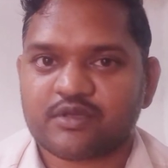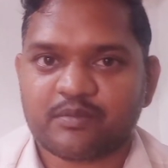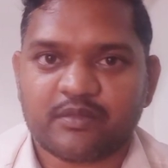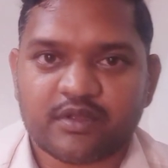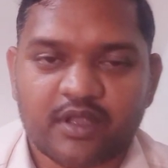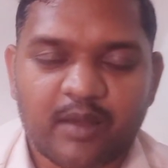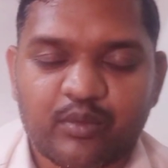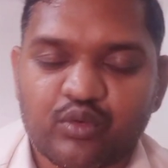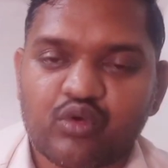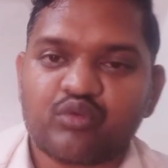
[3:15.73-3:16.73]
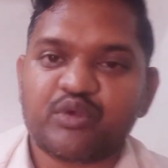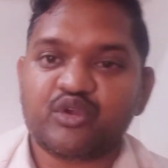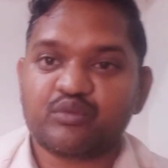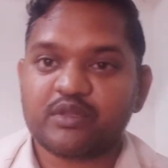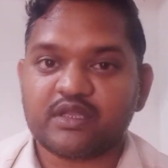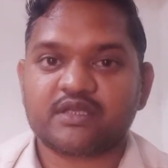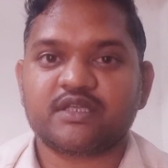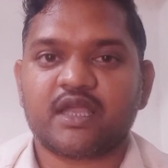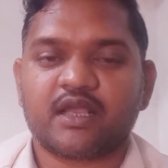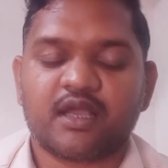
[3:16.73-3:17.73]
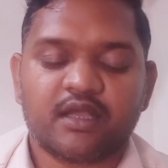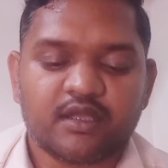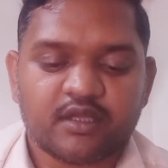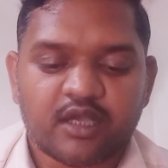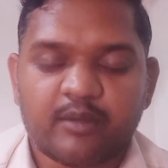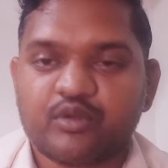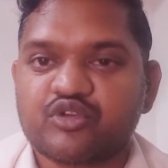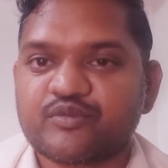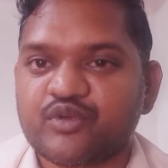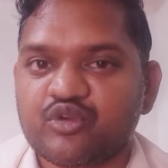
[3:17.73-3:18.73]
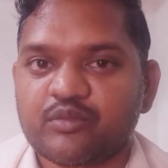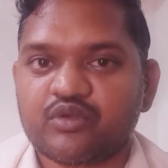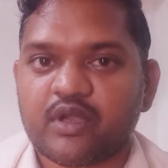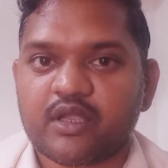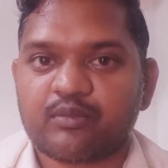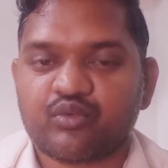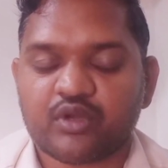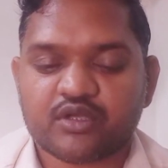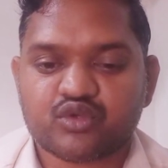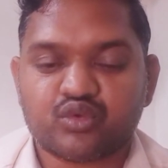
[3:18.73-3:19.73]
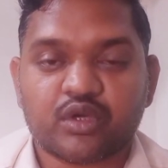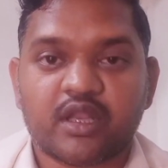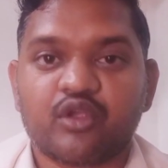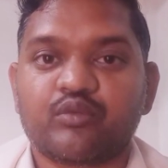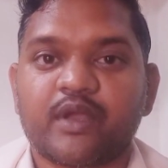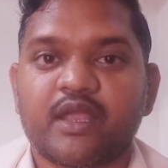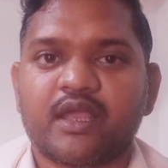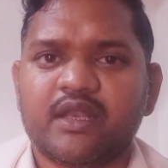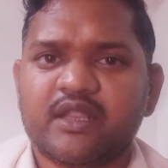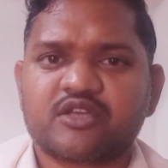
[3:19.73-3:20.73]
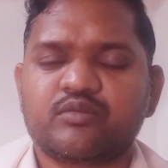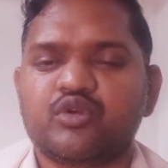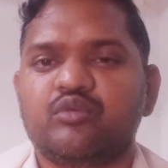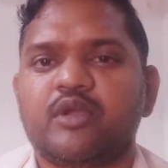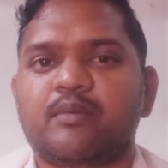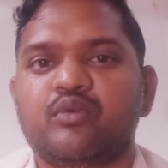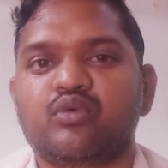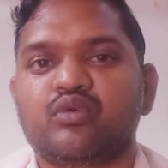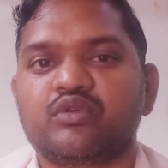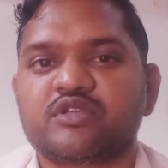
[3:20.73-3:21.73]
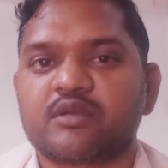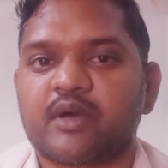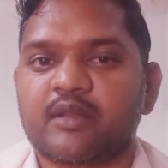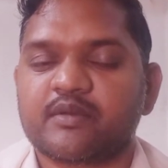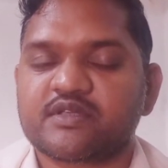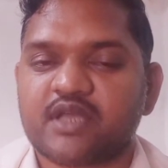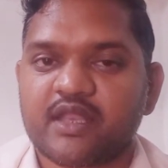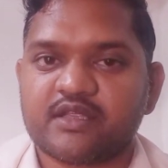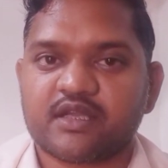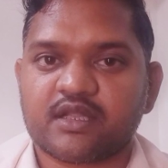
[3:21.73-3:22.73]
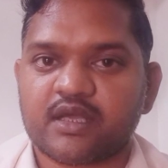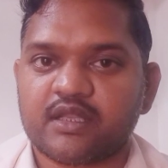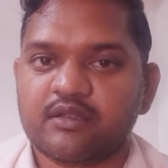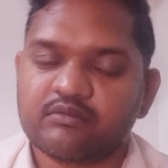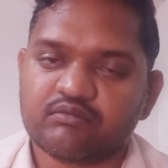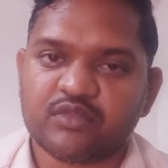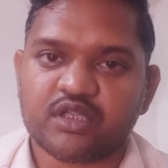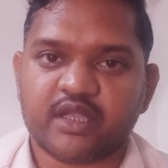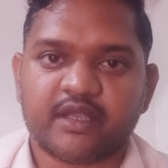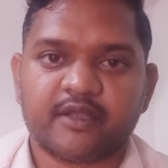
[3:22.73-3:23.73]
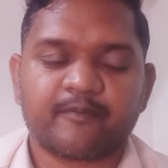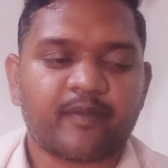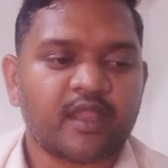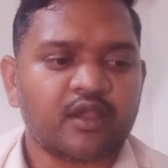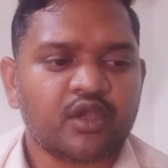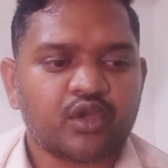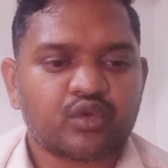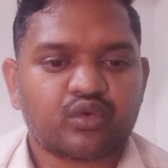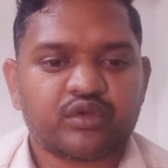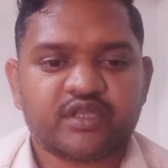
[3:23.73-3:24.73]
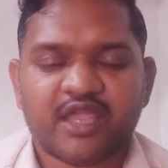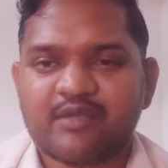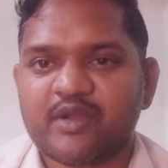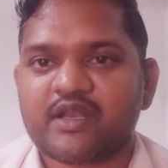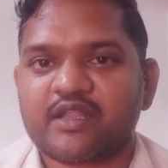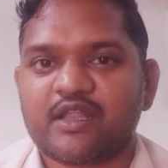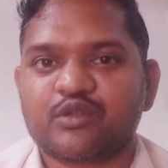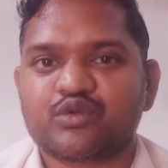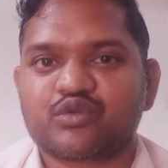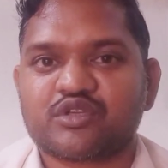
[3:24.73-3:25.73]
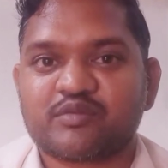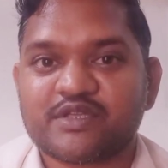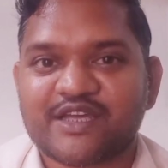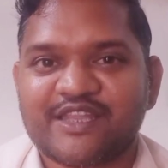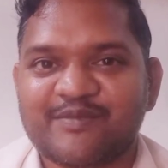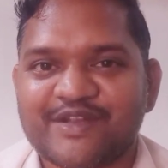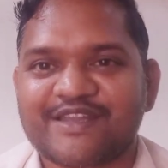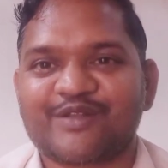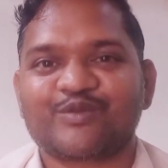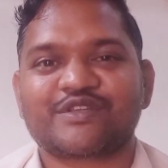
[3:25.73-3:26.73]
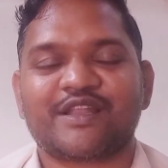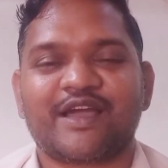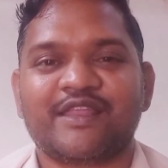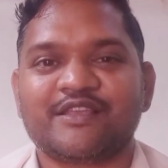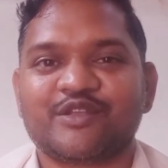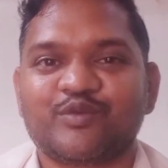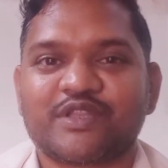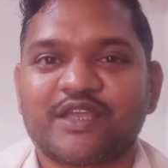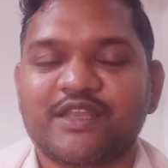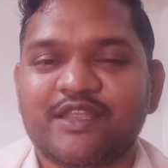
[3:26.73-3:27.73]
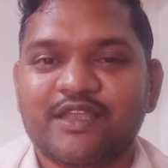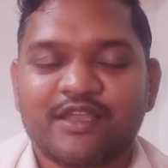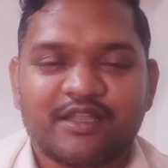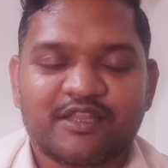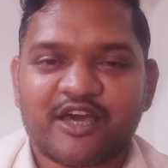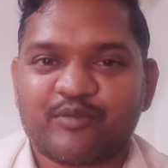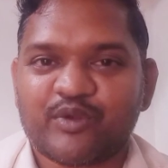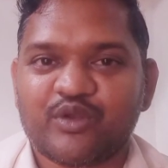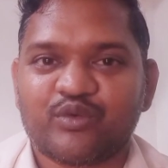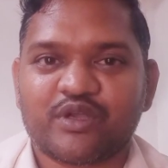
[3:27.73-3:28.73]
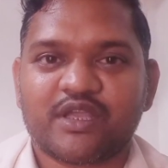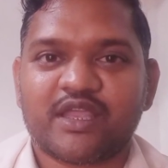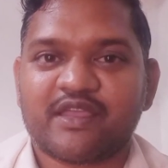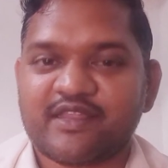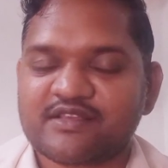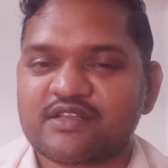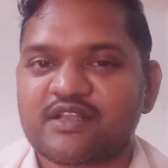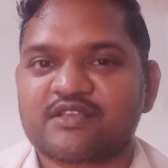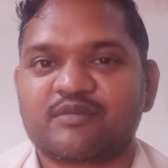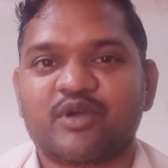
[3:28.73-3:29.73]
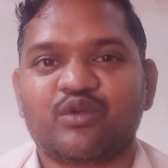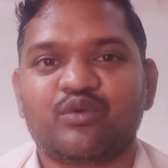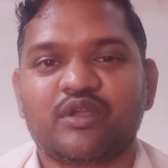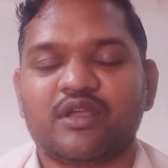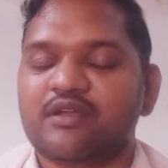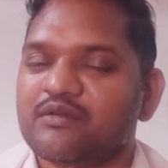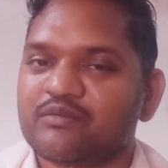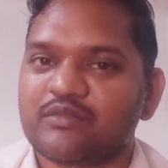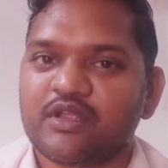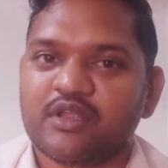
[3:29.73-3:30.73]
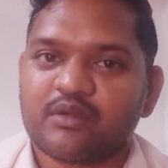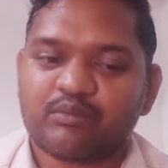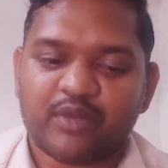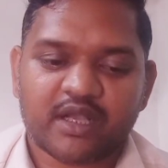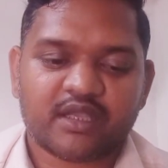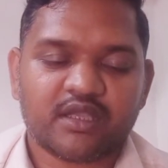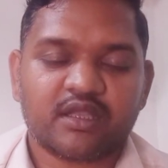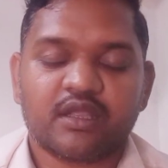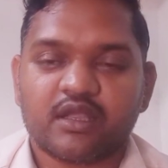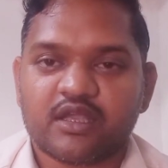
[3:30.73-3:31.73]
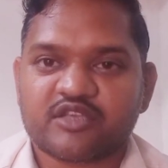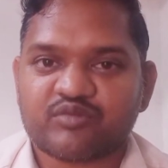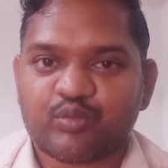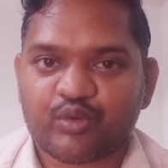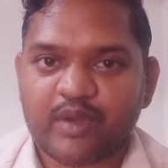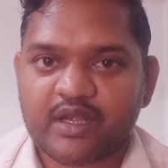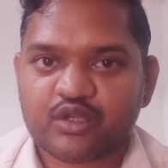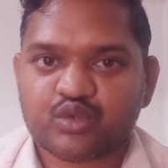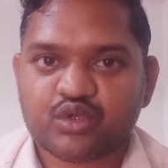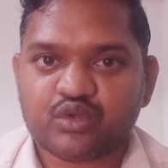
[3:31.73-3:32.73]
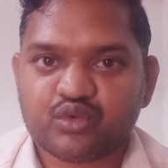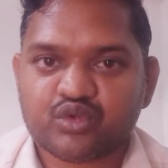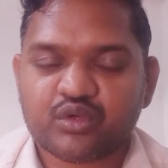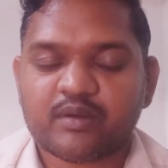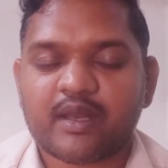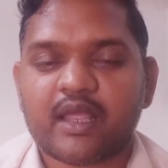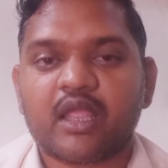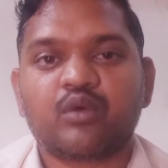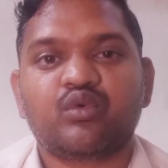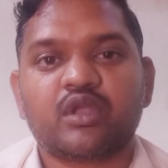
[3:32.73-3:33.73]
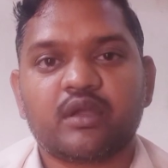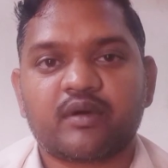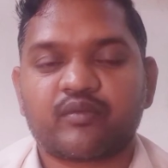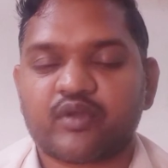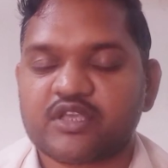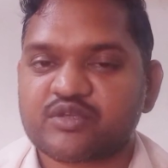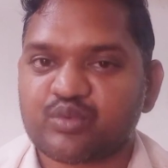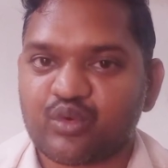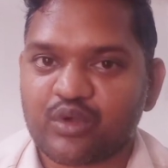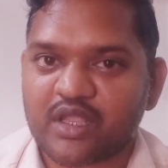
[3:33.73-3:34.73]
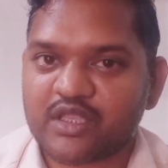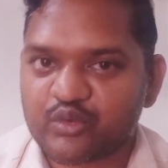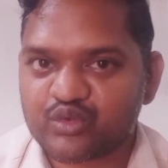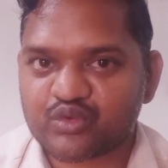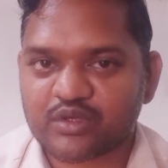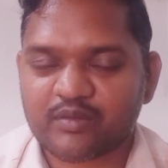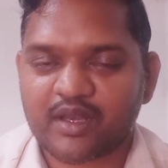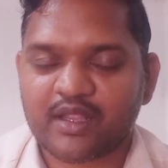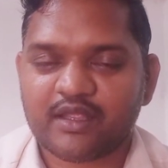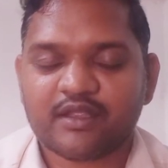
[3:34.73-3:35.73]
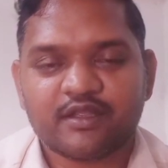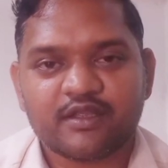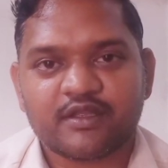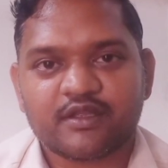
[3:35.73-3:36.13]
सब आप लोगों को वीडियो में दिख जाएगा अभी तो इस वीडियो में जो है कि पूरा शूट नहीं हो पाया नेक्स्ट वीडियो में आप लोगों को इसके बारे में सारी जानकारी मिल जाएगी तो यही मटेरियल दोस्तों इसमें ज़्यादा मटेरियल कुछ लगाने की ज़रूरत है नहीं तारपुलिन हो गया एरिएशन का सामान हो गया बाकी इसमें प्रोबायोटिक जो यूज होने वाला है वो एवर फ्रेश प्रो का ही यूज होने वाला है